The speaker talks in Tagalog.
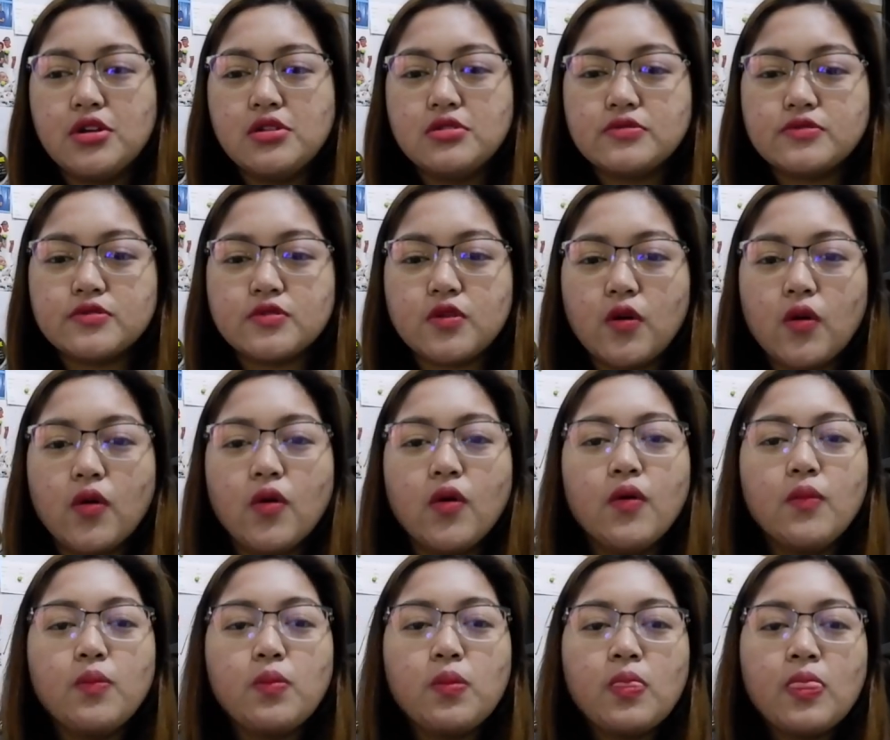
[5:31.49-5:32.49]
So,
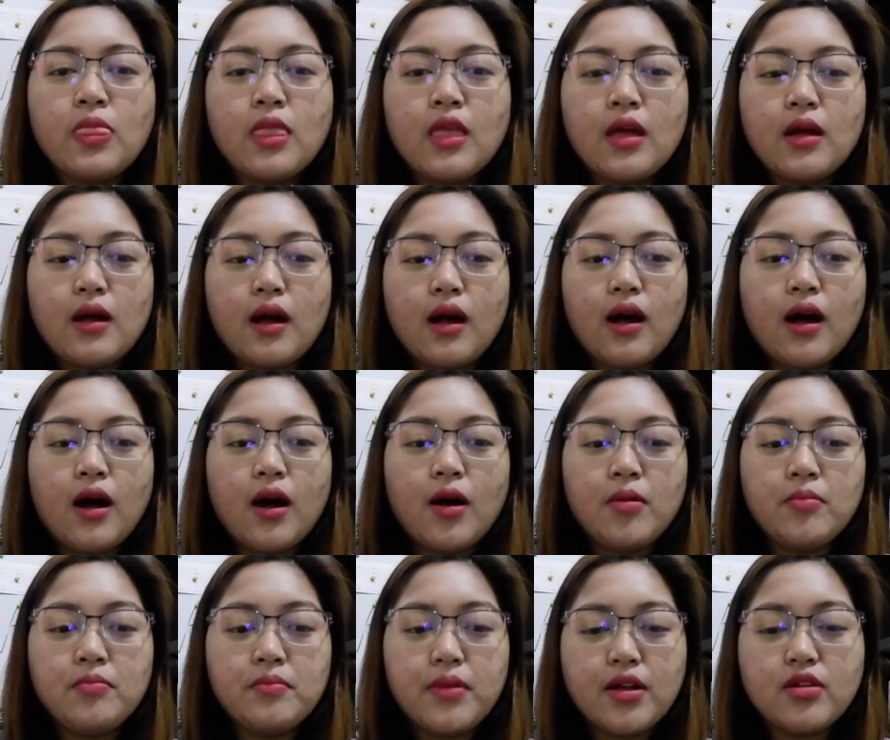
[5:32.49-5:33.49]
uh,
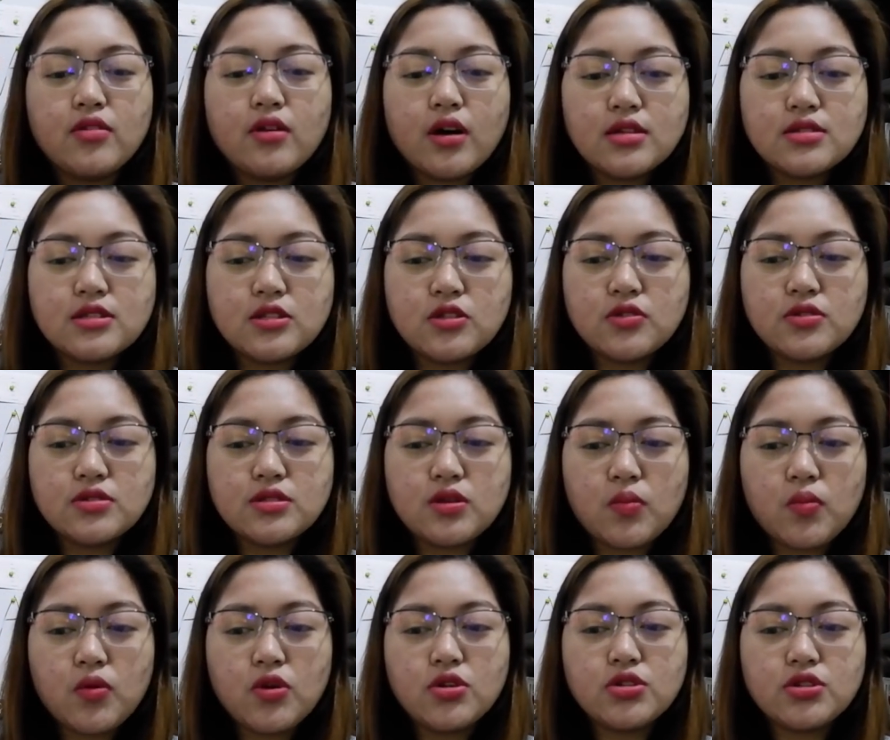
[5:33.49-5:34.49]
meron kasi dun sa
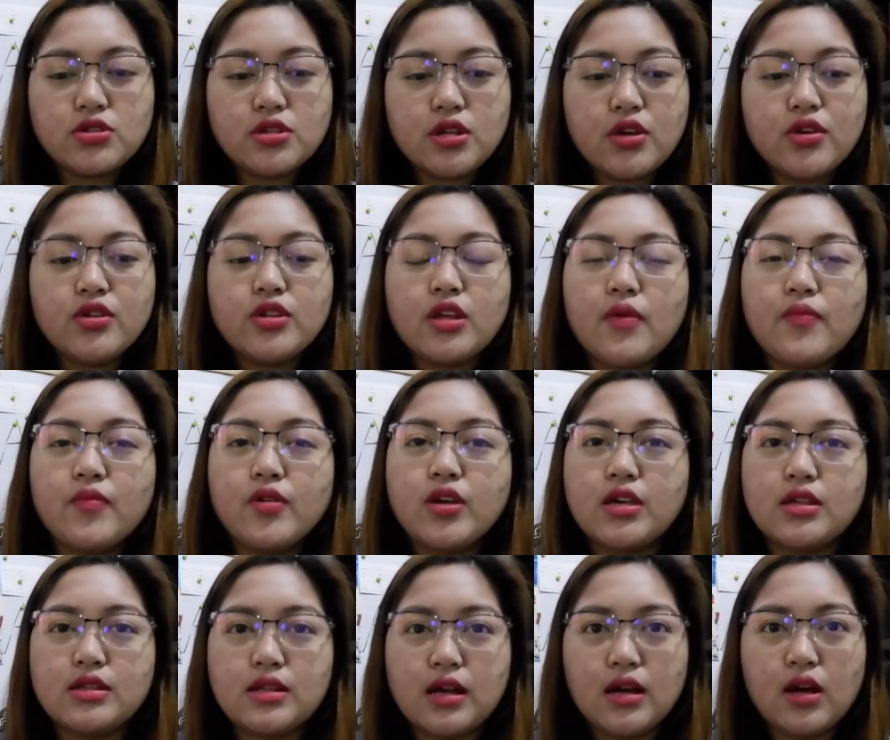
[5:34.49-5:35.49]
portion na yun, habang
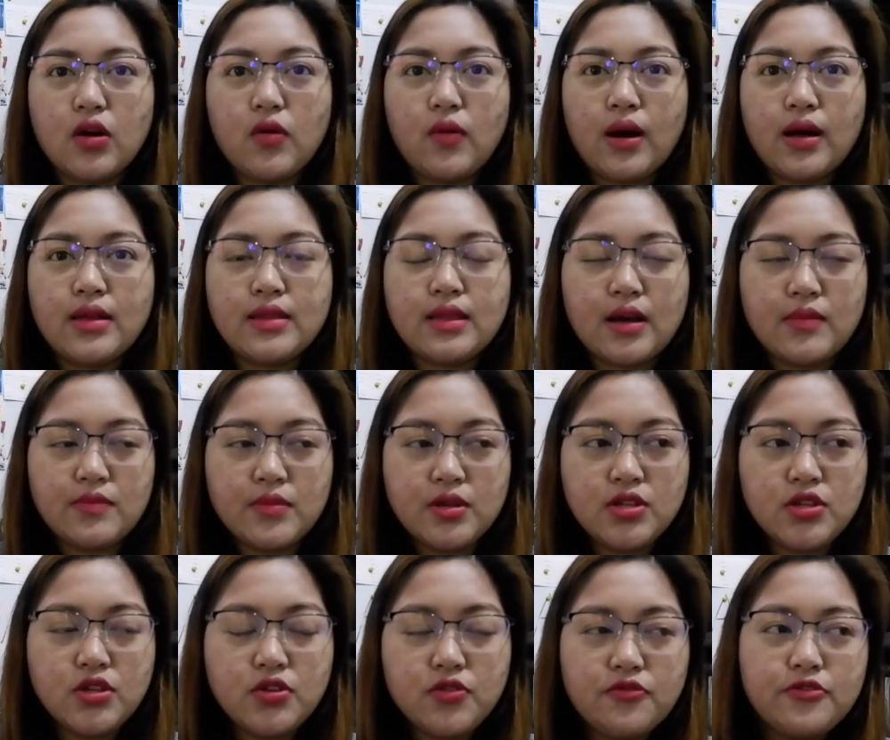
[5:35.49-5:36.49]
ginagawa namin
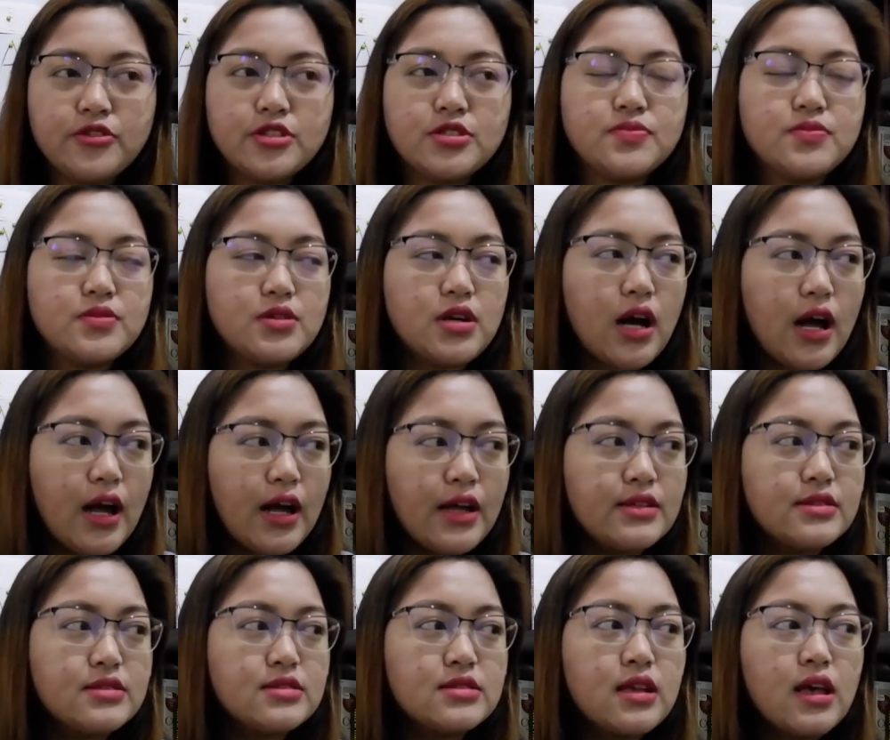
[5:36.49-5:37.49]
yung Facebook
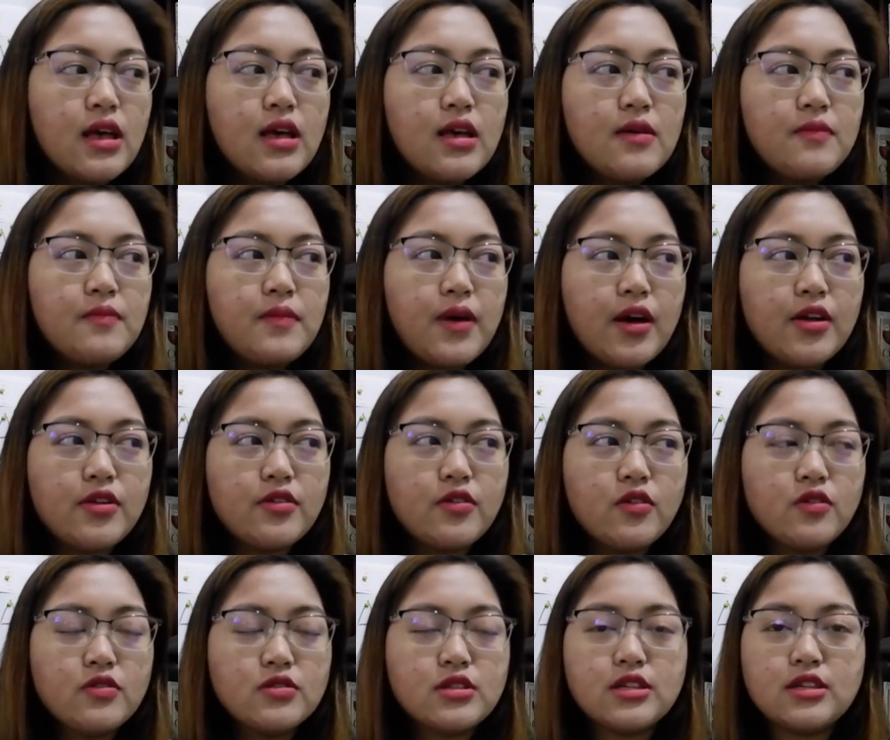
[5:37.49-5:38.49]
ads,
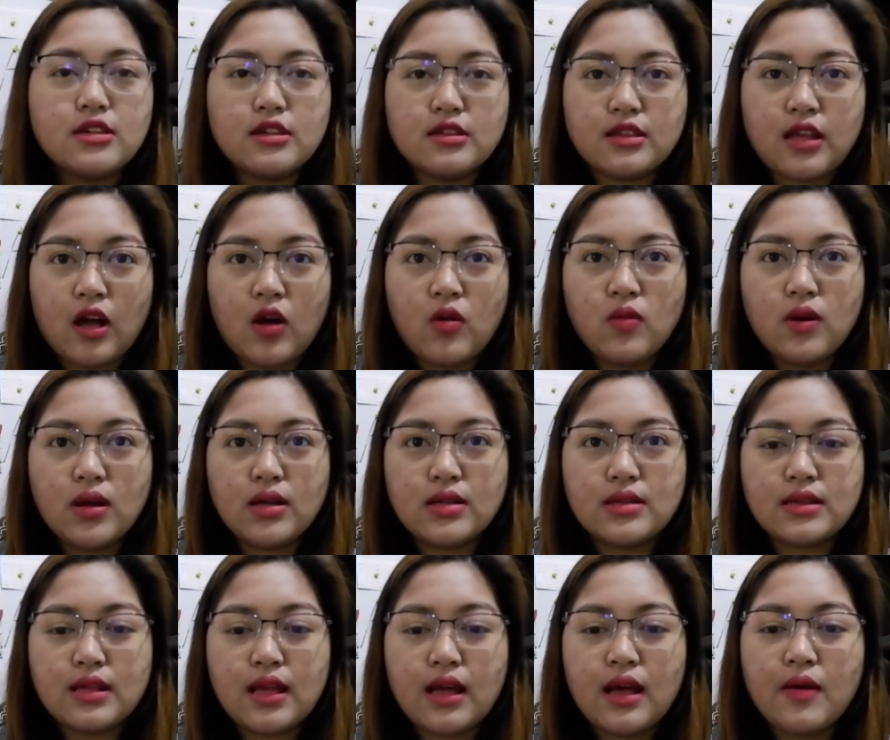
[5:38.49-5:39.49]
merong tinatawag
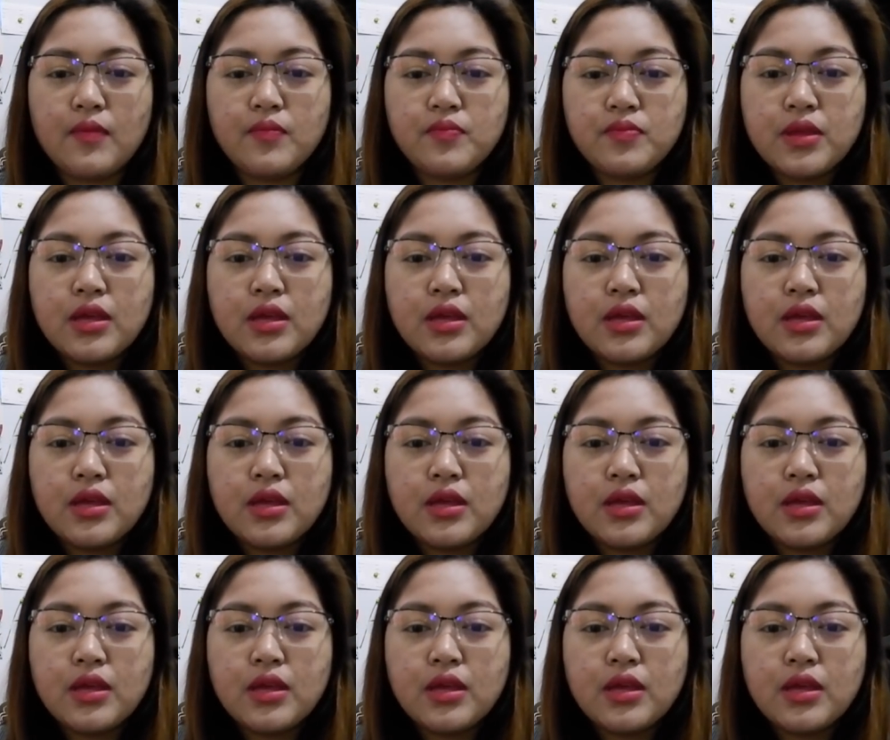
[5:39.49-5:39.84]
na